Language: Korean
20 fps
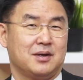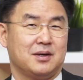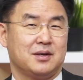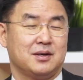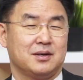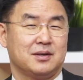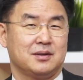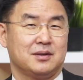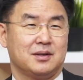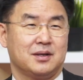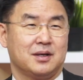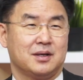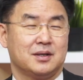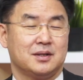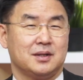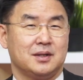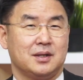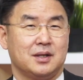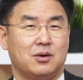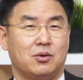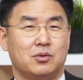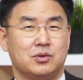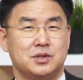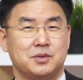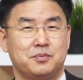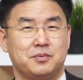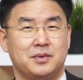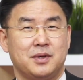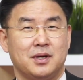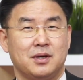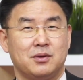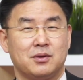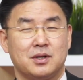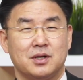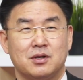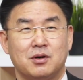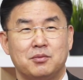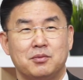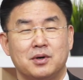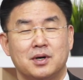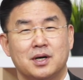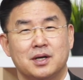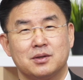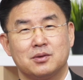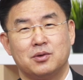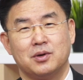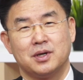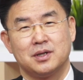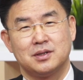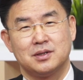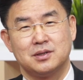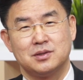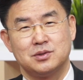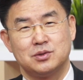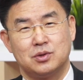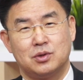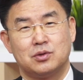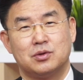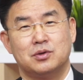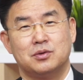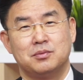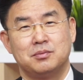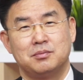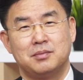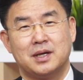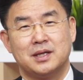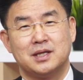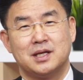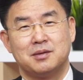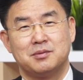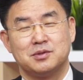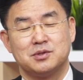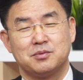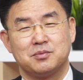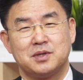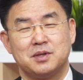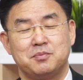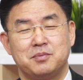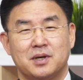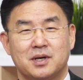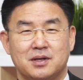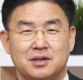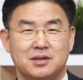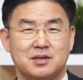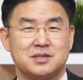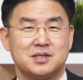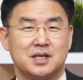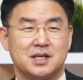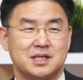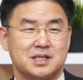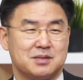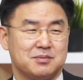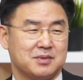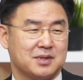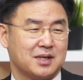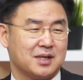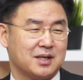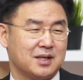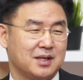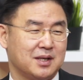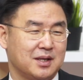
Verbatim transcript: 근데 50대 이렇게 넘어간 고객들은 조금 만남을 좀 기피하는 현상이 음. 있습니다.